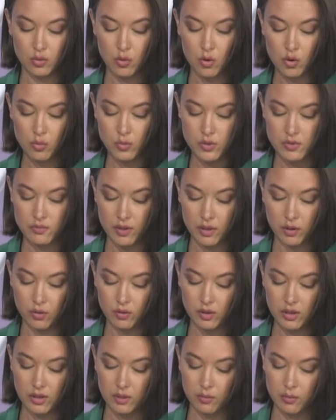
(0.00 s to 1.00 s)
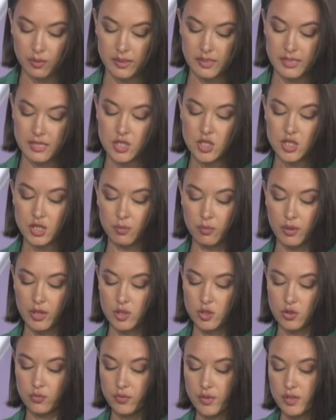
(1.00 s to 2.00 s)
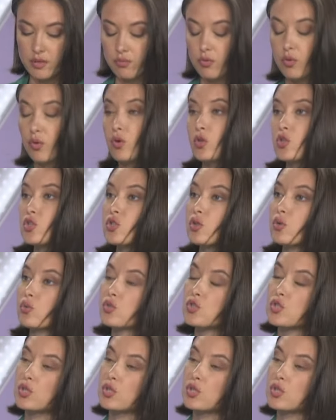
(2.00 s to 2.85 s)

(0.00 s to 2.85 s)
корпус в регионе для поддержки бойцов СВО. Что уже